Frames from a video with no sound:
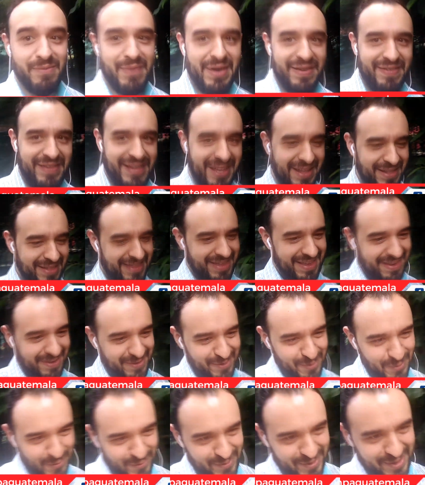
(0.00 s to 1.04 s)
bastante
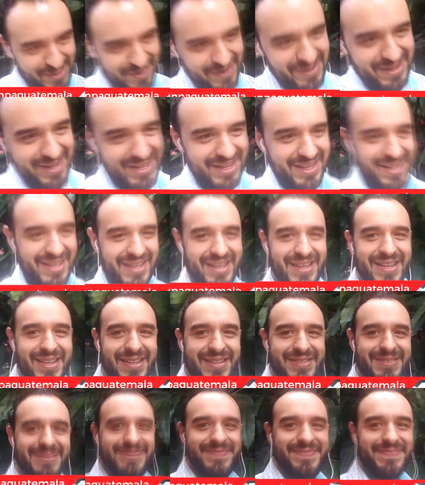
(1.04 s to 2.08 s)
sucio.
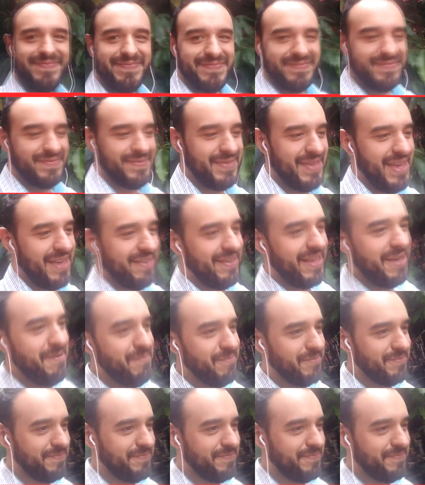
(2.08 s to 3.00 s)
Y así,